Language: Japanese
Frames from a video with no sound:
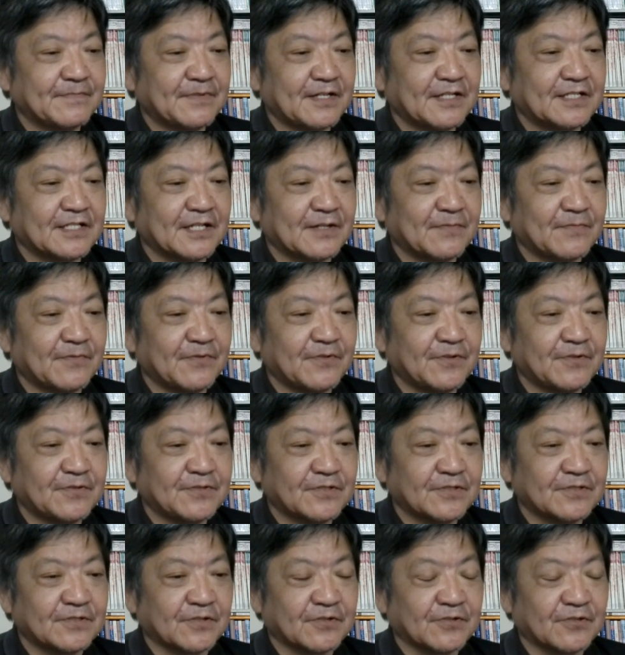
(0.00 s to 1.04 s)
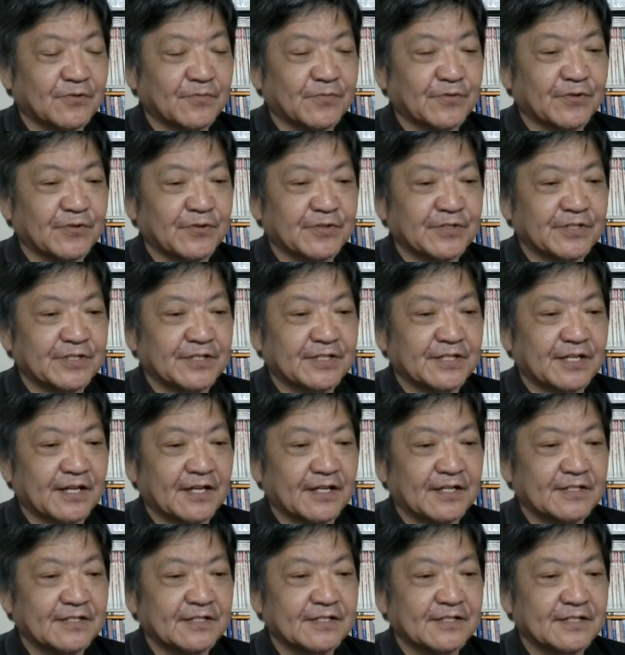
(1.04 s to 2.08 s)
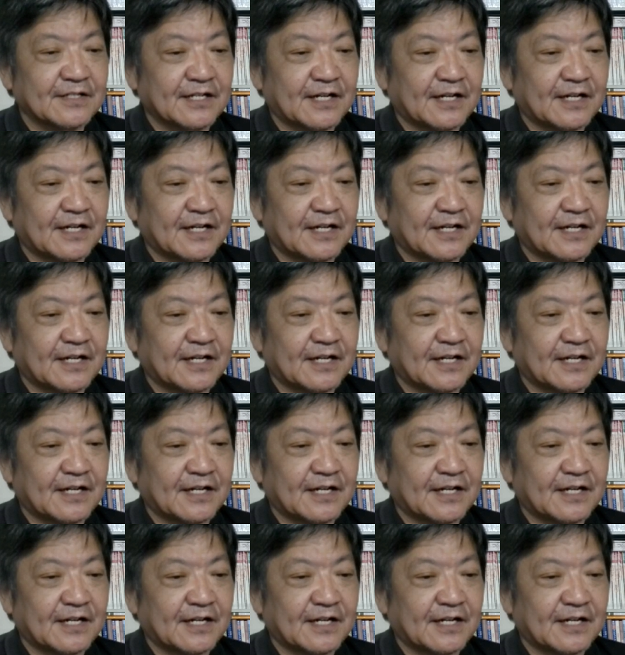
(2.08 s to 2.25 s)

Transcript: 蔽したもう一つの飛び降り事件、